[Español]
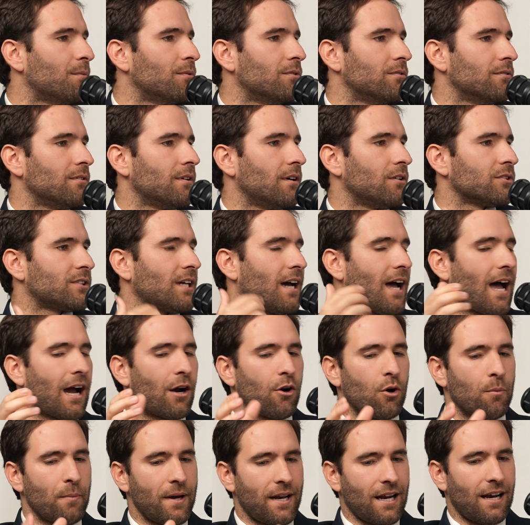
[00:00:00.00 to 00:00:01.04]
o sea,
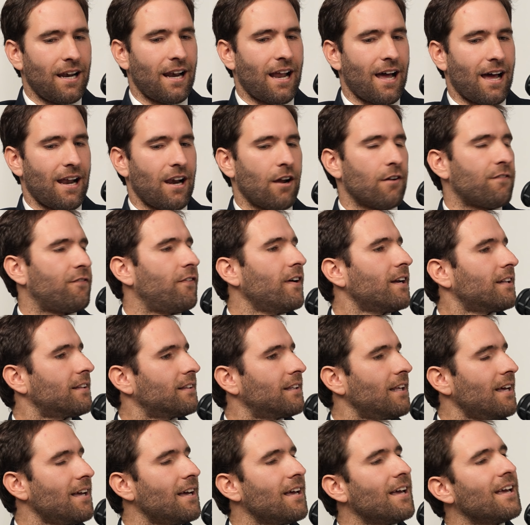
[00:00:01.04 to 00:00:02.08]
aglomeran la,
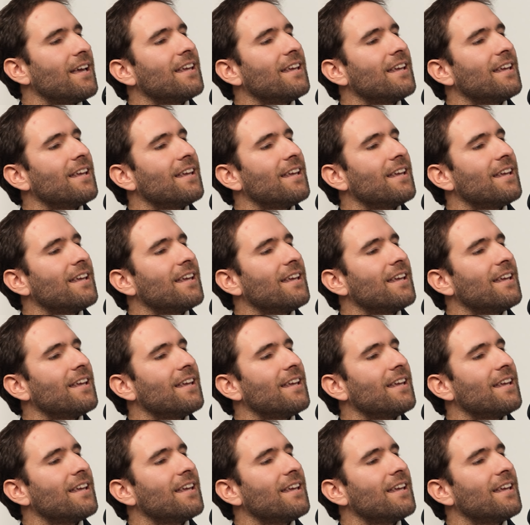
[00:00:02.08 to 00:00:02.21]
oferta